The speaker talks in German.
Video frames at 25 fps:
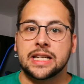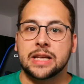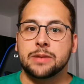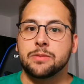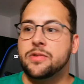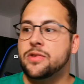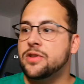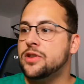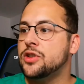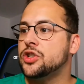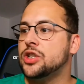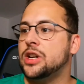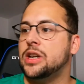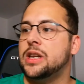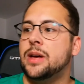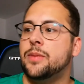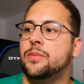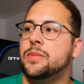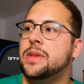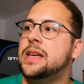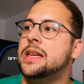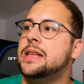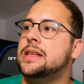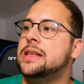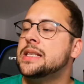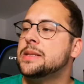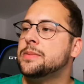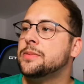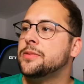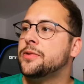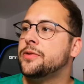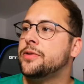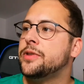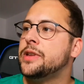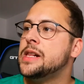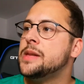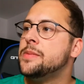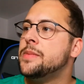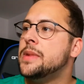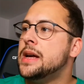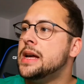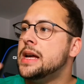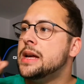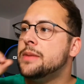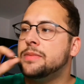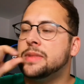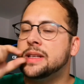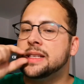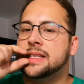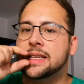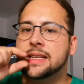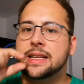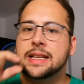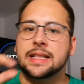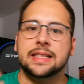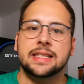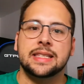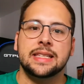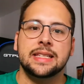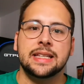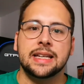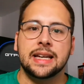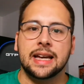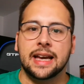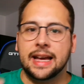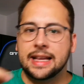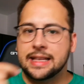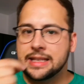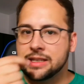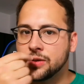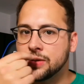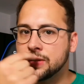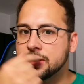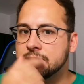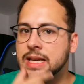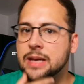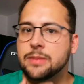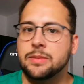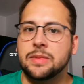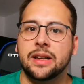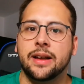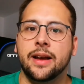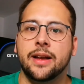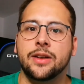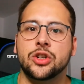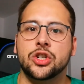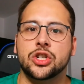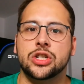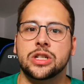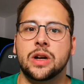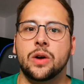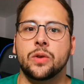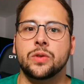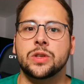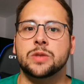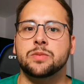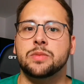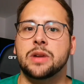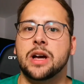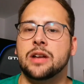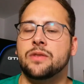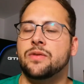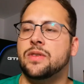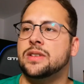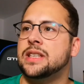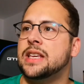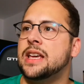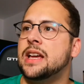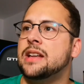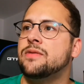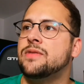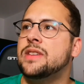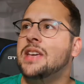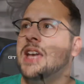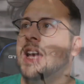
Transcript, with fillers: Timothy Chalamet in diesem Film mit seiner Zigarette und seinem kleinen Schnauzbart, was er,